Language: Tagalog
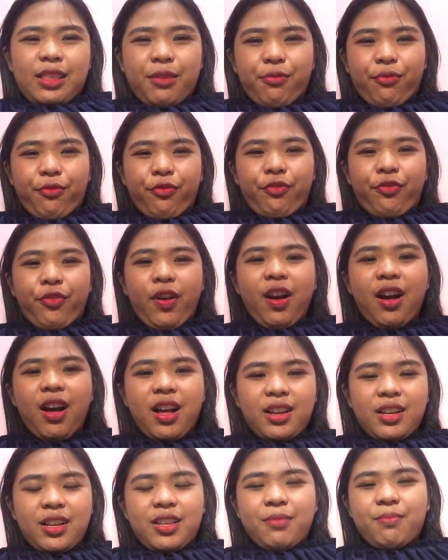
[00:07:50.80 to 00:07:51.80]

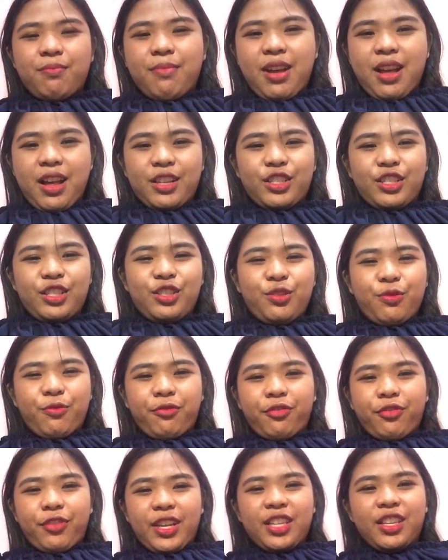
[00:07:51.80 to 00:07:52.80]
Diba? imagine yung
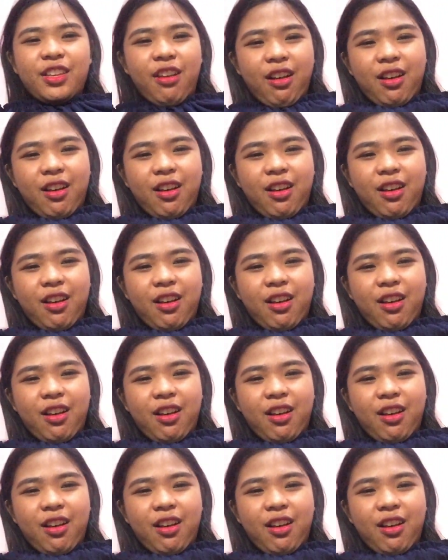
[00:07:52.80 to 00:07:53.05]
ba